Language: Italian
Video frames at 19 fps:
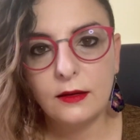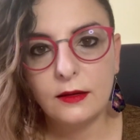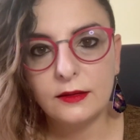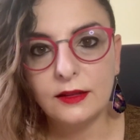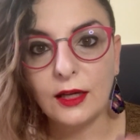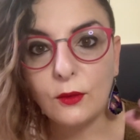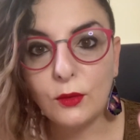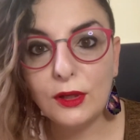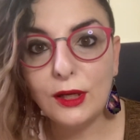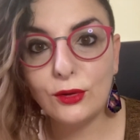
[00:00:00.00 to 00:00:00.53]

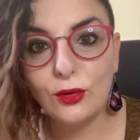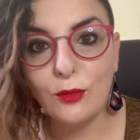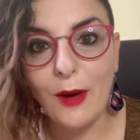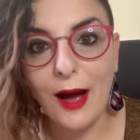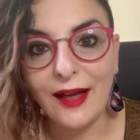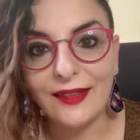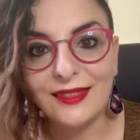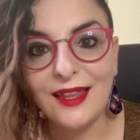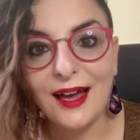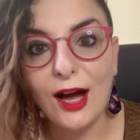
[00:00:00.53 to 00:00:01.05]
Da qui la
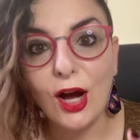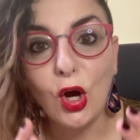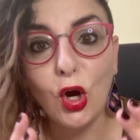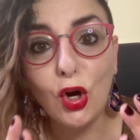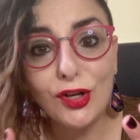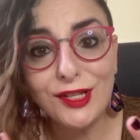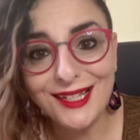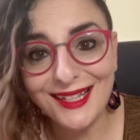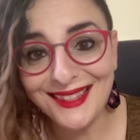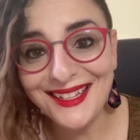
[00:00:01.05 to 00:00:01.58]
domanda,
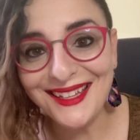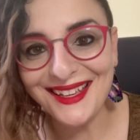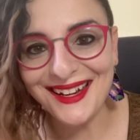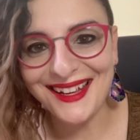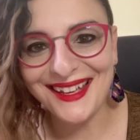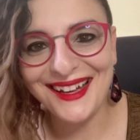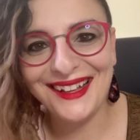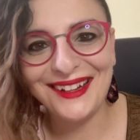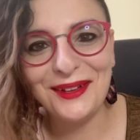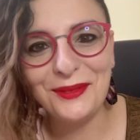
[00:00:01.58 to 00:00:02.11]
cosa
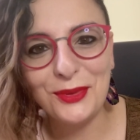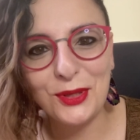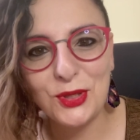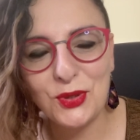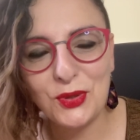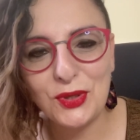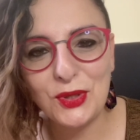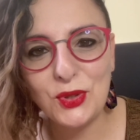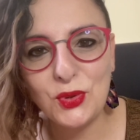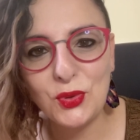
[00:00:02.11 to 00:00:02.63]
dire alla persona